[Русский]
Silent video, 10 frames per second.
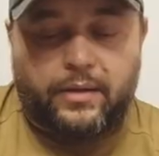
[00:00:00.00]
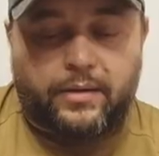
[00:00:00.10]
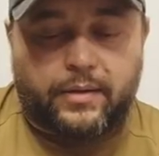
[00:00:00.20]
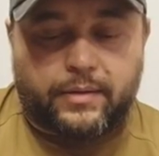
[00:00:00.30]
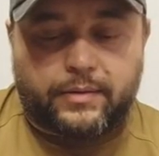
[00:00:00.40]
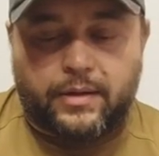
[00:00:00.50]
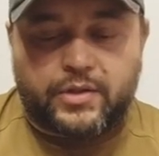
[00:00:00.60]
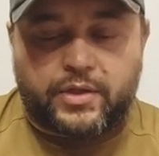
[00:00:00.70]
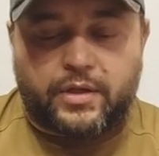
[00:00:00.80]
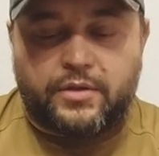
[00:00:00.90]
А
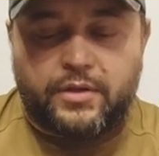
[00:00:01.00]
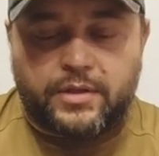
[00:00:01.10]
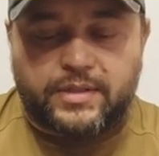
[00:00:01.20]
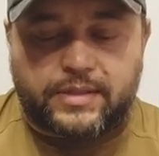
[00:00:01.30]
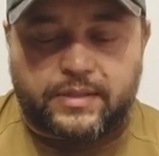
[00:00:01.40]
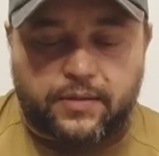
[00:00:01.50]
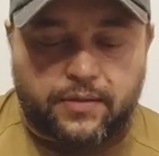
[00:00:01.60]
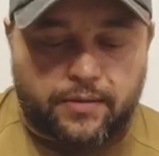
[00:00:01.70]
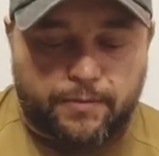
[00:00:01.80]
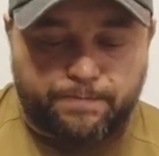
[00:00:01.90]
также один из
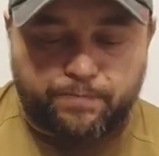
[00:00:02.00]
э,